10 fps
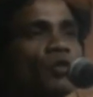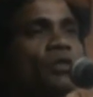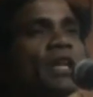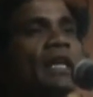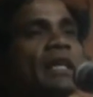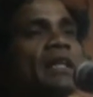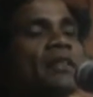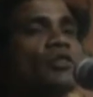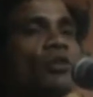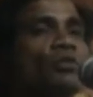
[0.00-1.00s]
উত্থানের
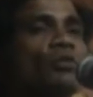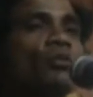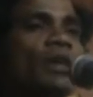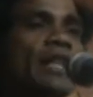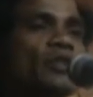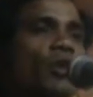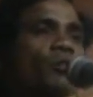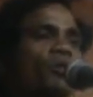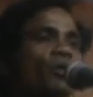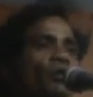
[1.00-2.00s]
যতটুকু
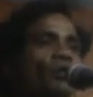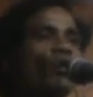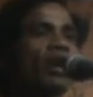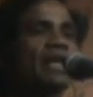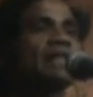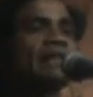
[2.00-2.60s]
কাজকর্ম করার